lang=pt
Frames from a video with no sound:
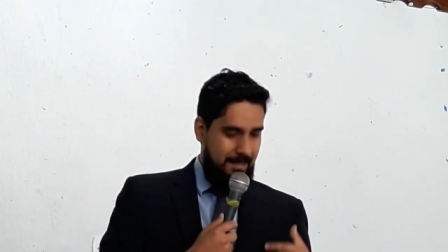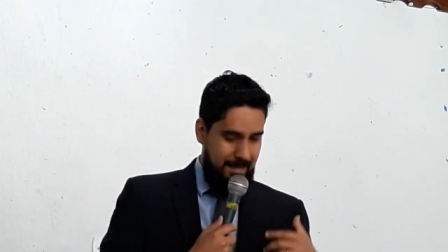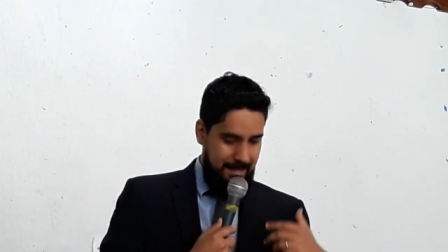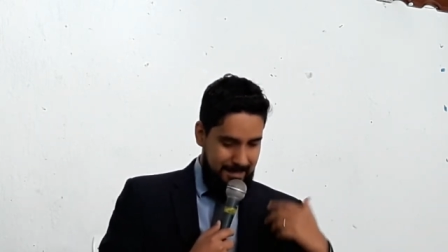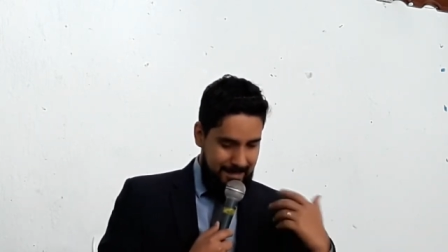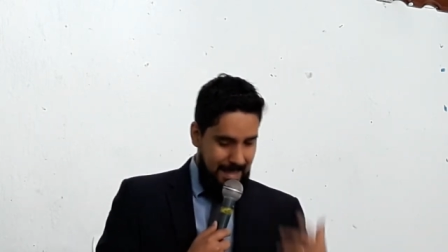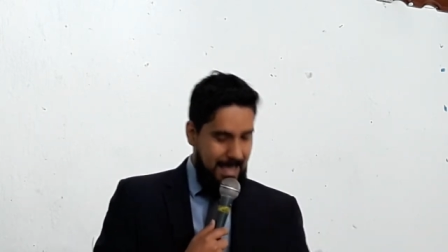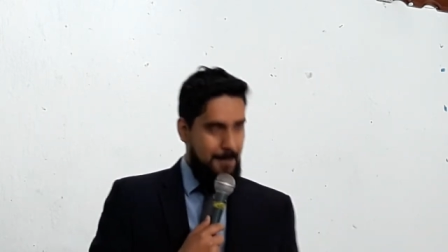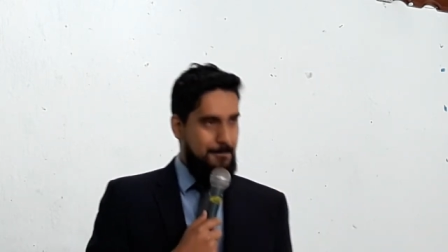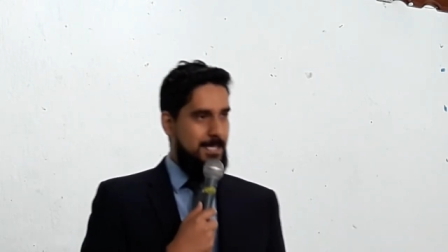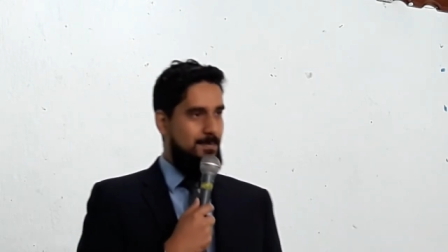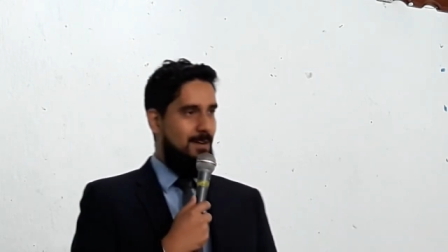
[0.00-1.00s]
que tem a
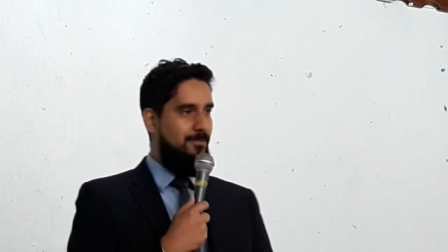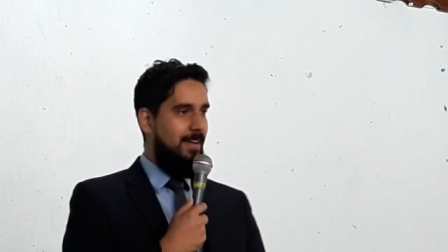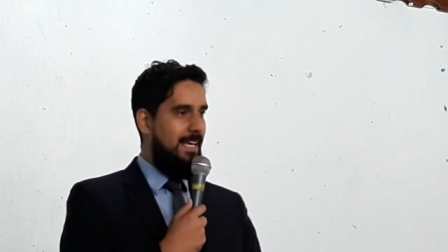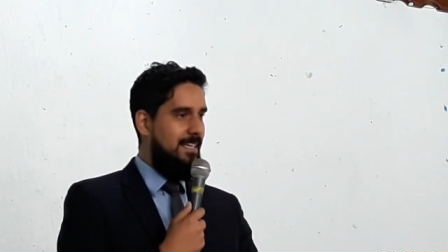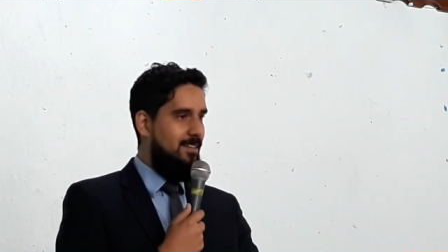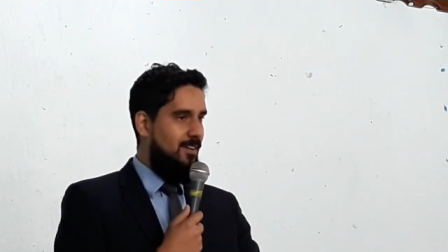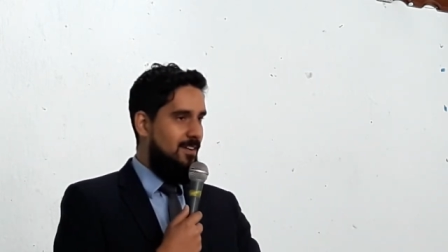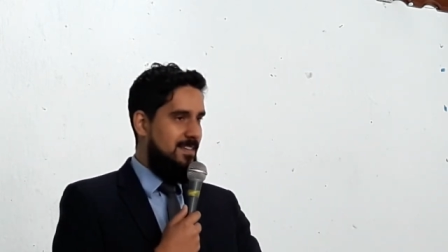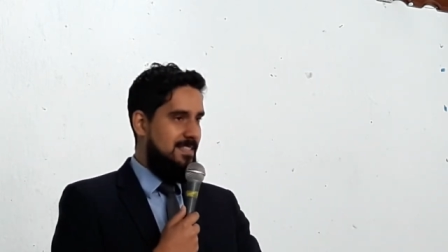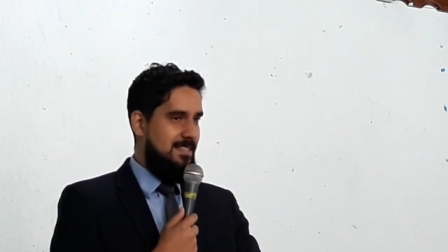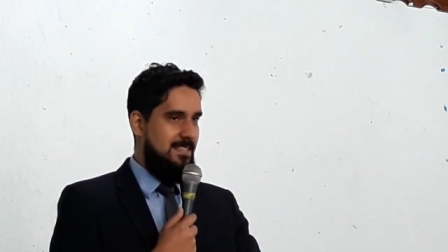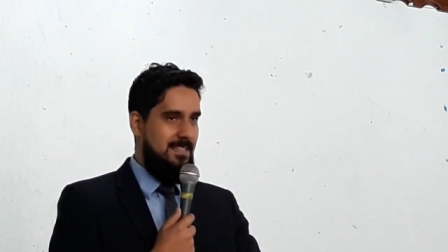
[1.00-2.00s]
mesma fé que
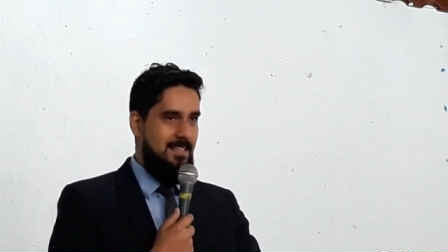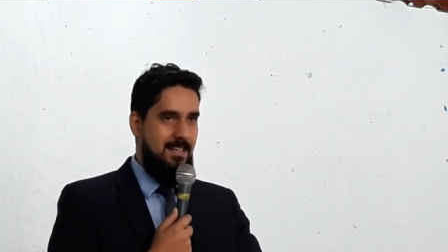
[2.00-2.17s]
nós